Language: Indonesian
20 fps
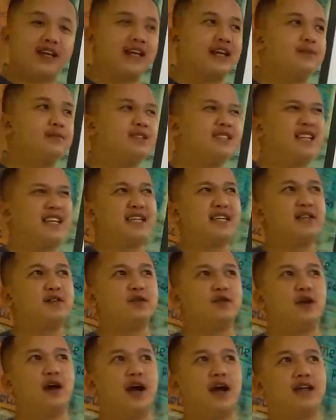Kalian bisa lihat
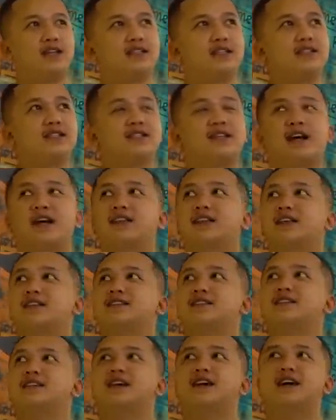juga akses ke
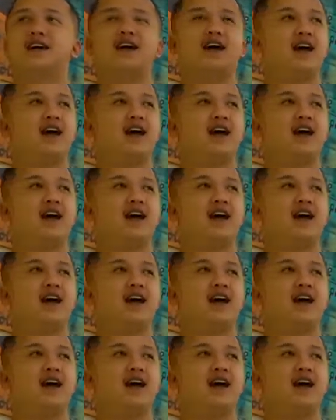atasnya.